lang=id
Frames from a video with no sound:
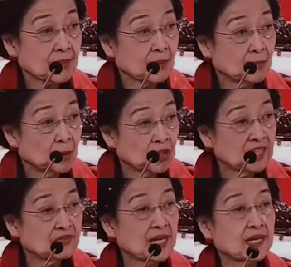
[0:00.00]

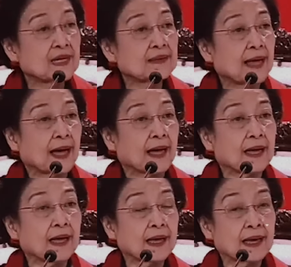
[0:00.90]
politik kita
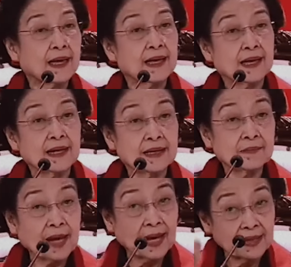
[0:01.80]

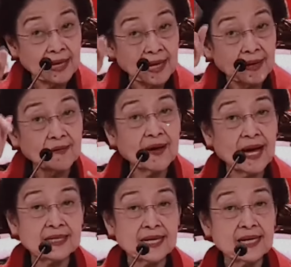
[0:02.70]
Makanya kalau nggak
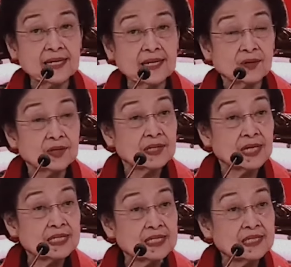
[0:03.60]
ada yang ikut, nggak
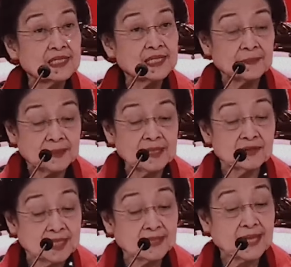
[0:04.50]
didisiplin,
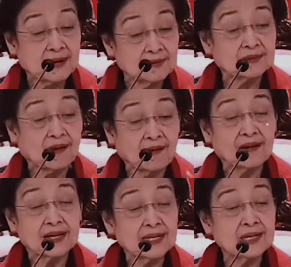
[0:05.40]
udah tahu toh
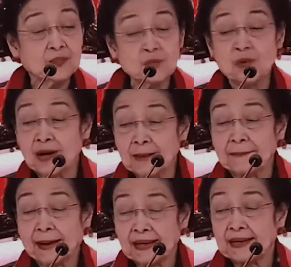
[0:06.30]
ibu mau
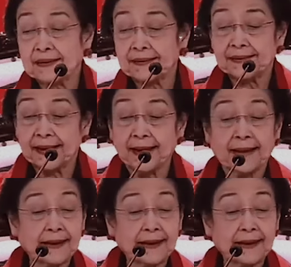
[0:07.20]
ngapain. Nah.